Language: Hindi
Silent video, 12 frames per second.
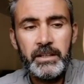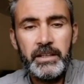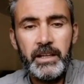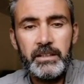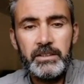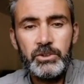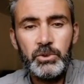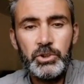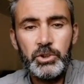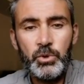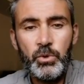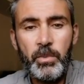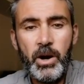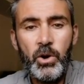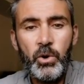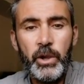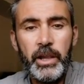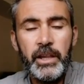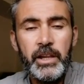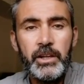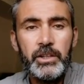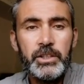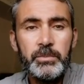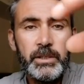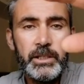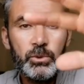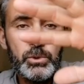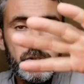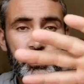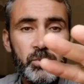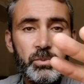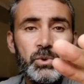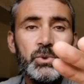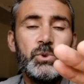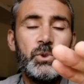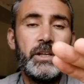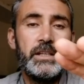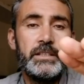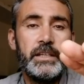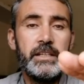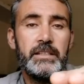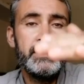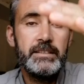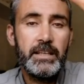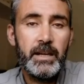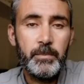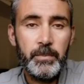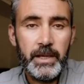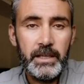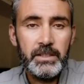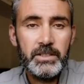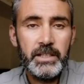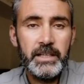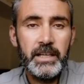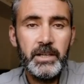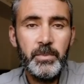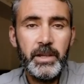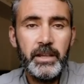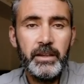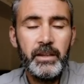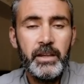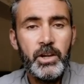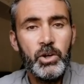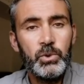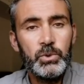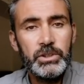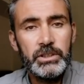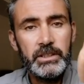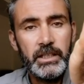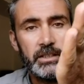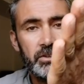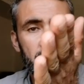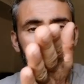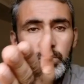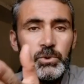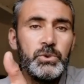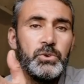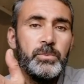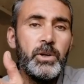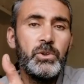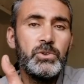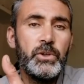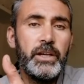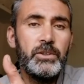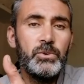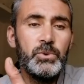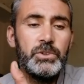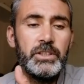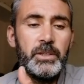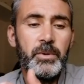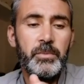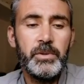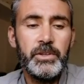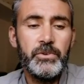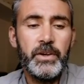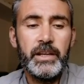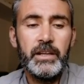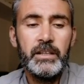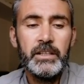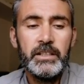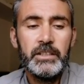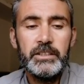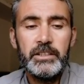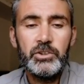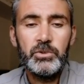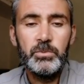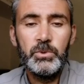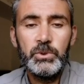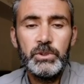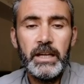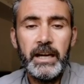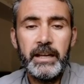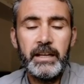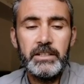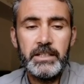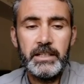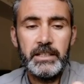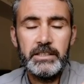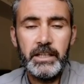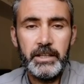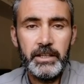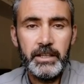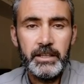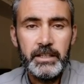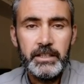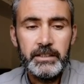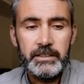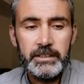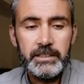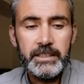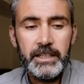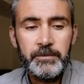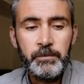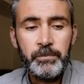या इसको जो घुमाव है ये बिल्कुल स्मूथ होना चाहिए जिस तरह पहले शटगन में है उसी तरह स्मूथ घुमाओ जो है दूसरे में भी जो है ना ये स्मूथ आना जाना चाहिए ठीक है